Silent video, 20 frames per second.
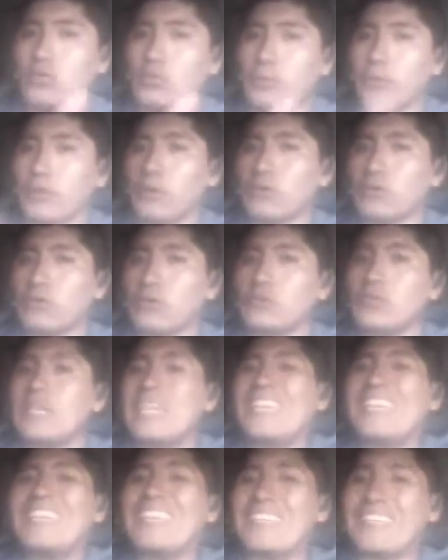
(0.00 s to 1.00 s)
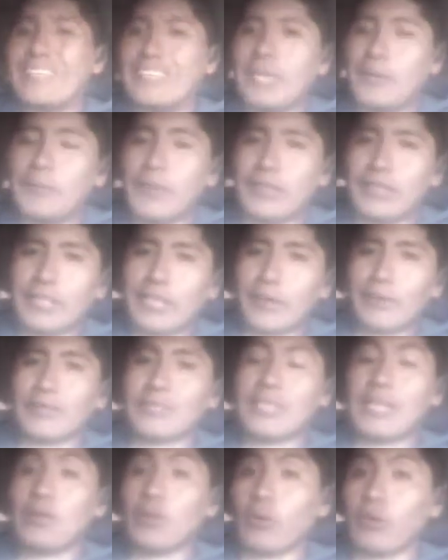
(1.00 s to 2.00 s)
tus productos y de esa manera
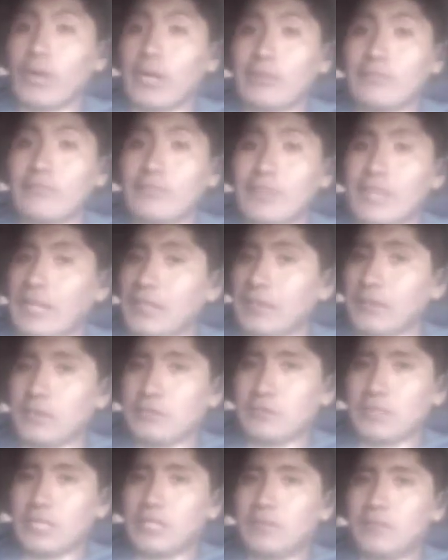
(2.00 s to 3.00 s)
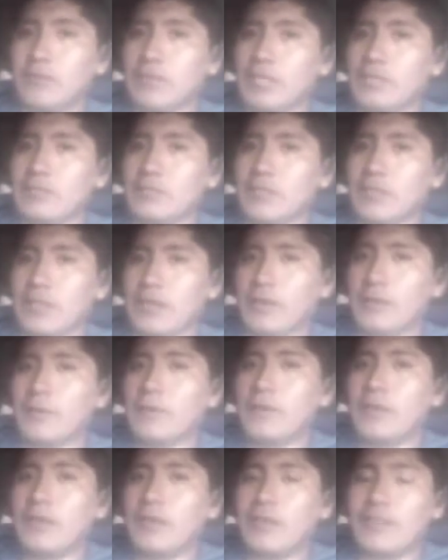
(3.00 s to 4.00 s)
vas a lograr la libertad financiera.
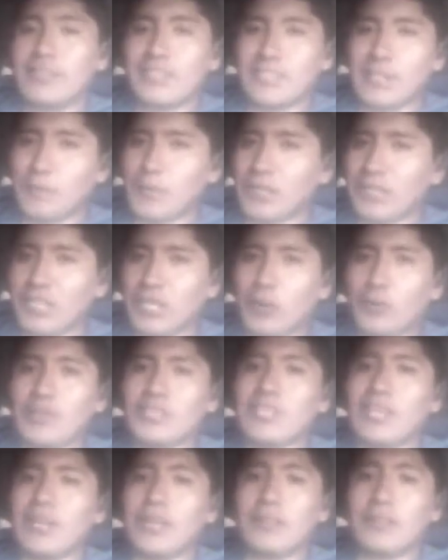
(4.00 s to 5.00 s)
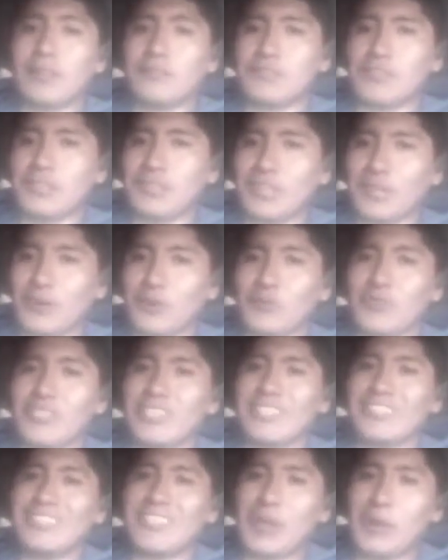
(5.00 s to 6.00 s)
De esa manera vas a ganar dinero
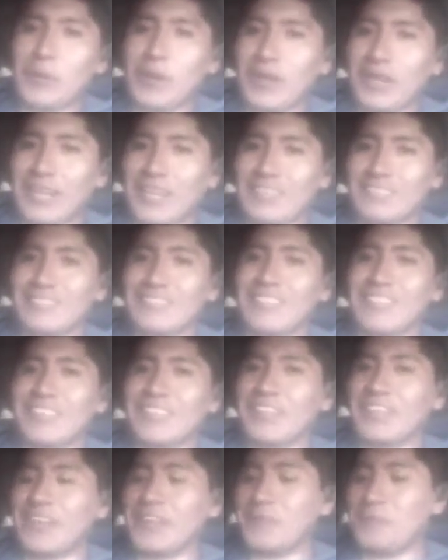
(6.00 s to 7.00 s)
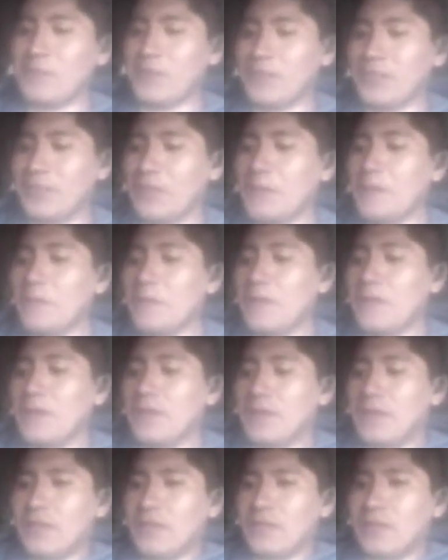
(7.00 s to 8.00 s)
sin trabajar literalmente.
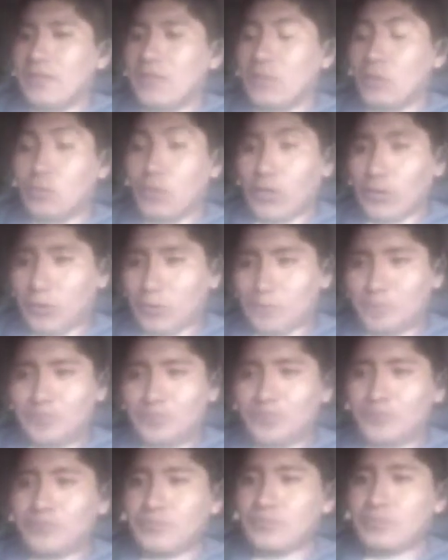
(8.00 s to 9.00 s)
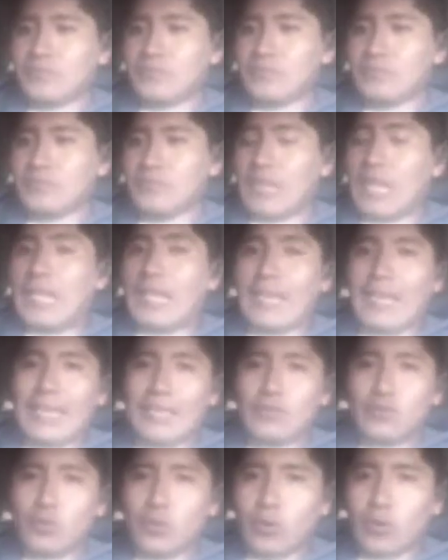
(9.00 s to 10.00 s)
Y bueno,
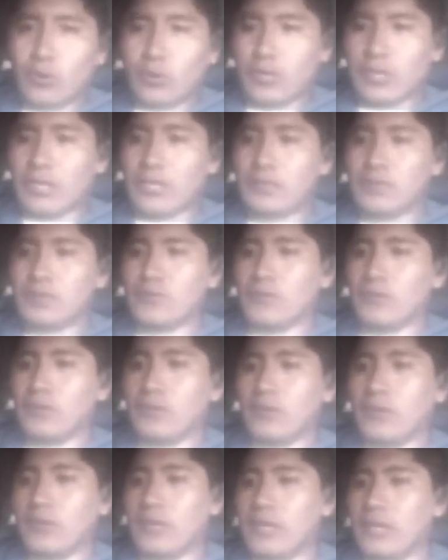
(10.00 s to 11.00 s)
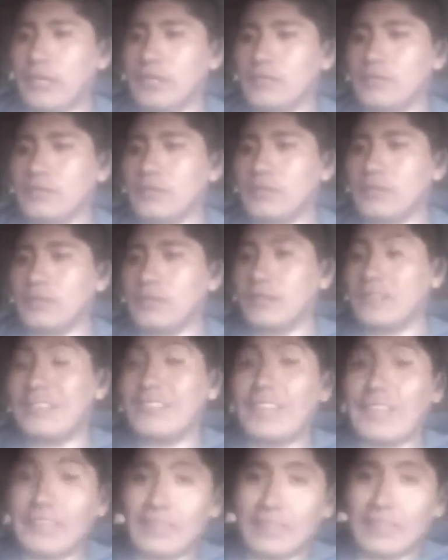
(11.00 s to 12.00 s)
eso, eso es
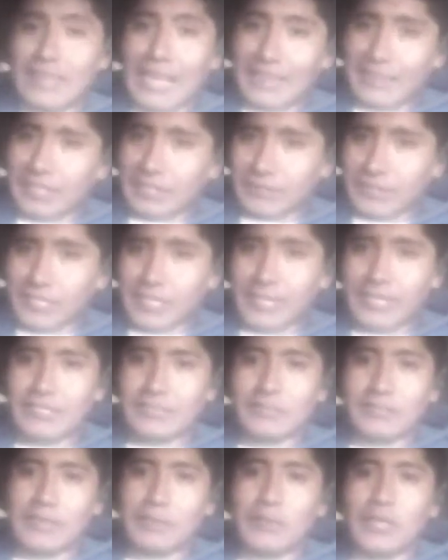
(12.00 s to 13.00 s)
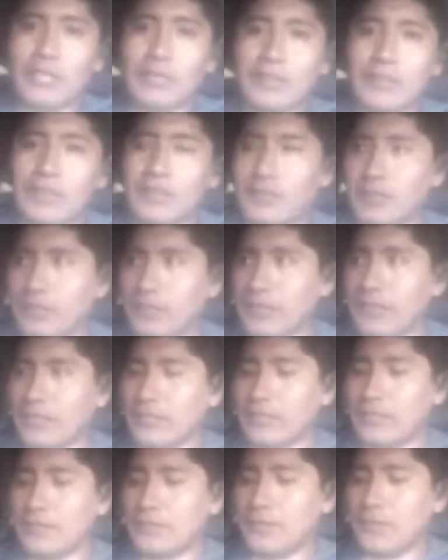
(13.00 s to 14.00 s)
en la tercera herramienta que
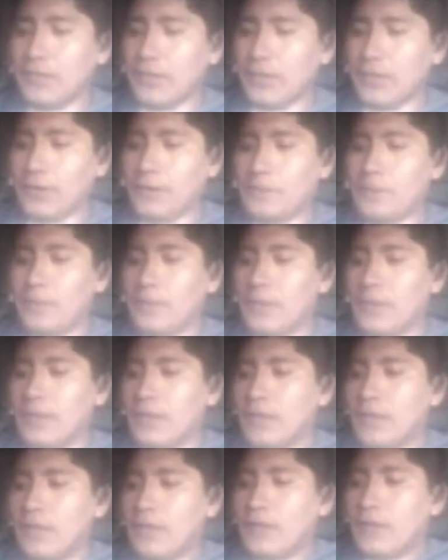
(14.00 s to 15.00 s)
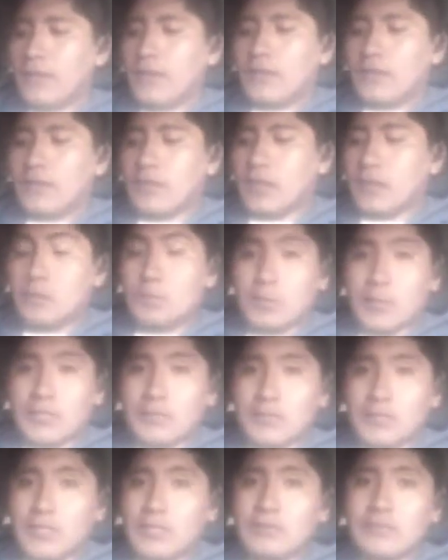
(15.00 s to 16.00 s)
tienes que, que
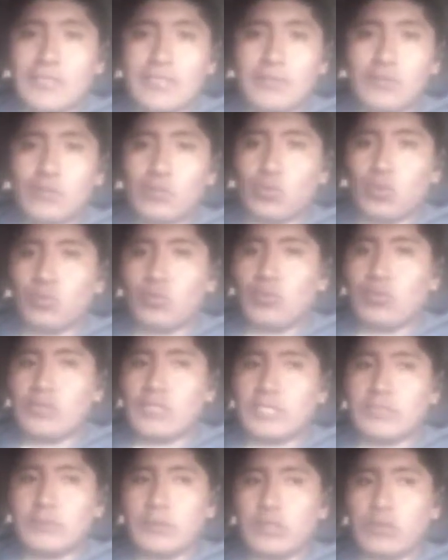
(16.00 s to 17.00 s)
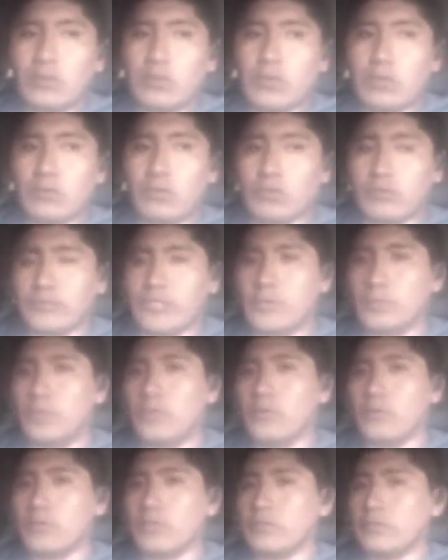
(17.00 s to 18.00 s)
invertir, es tu servicio de
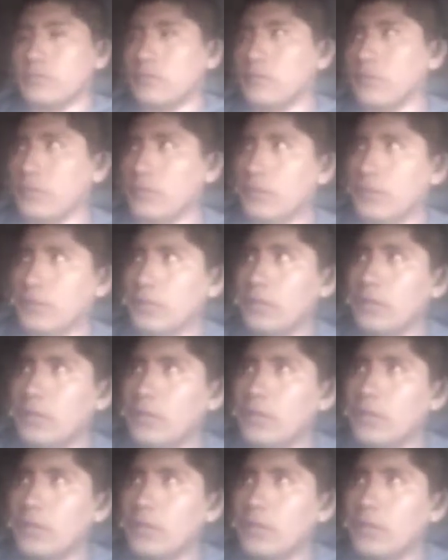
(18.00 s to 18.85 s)
autoresponder. Y